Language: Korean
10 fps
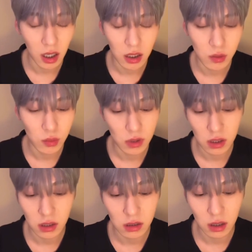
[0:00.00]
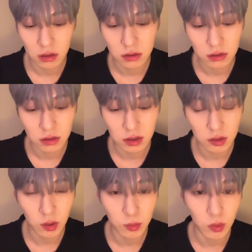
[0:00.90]
아이돌이라는
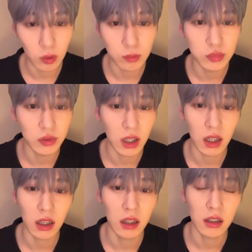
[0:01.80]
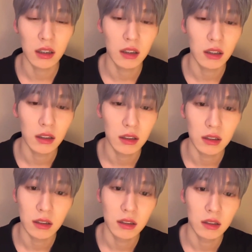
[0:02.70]
직업 덕분에
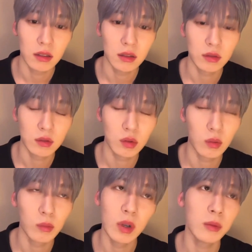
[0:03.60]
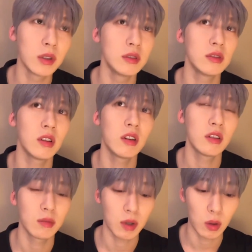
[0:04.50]
정말 많은
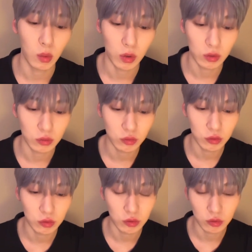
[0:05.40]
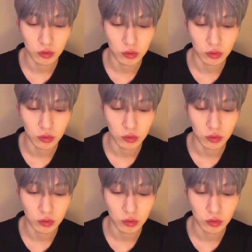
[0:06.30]
사랑을 받고 있고